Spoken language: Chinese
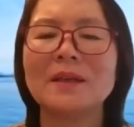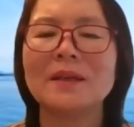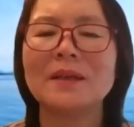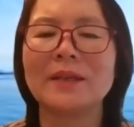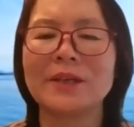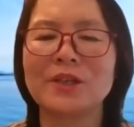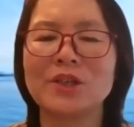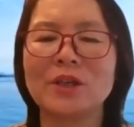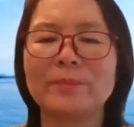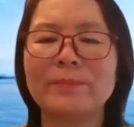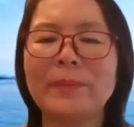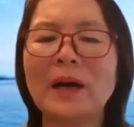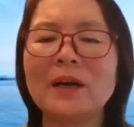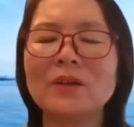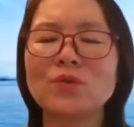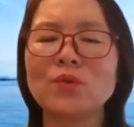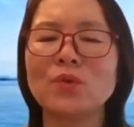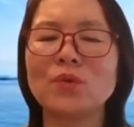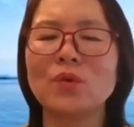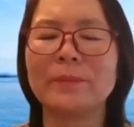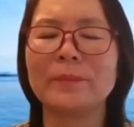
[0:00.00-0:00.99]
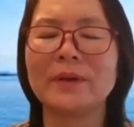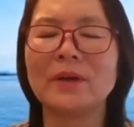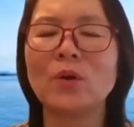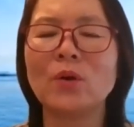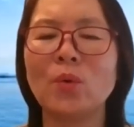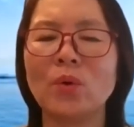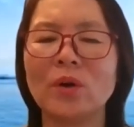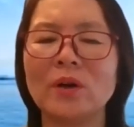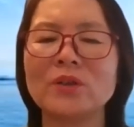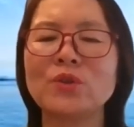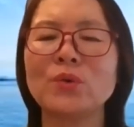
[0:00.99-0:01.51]
也是帮助我们
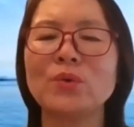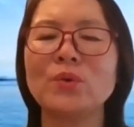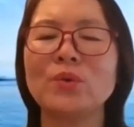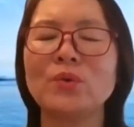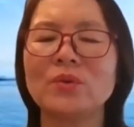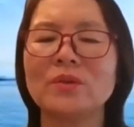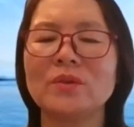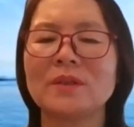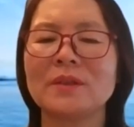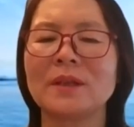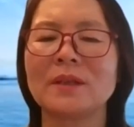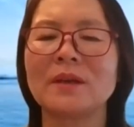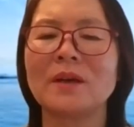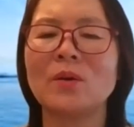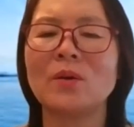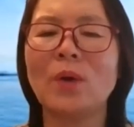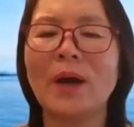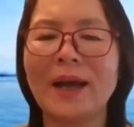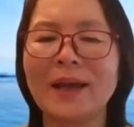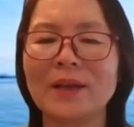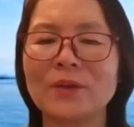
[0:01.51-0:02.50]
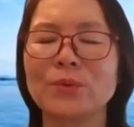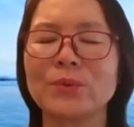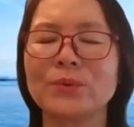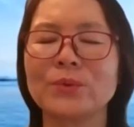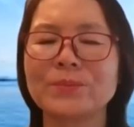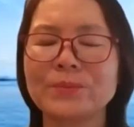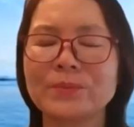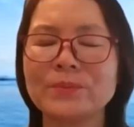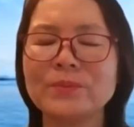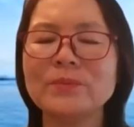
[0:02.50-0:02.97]
活出你的话语，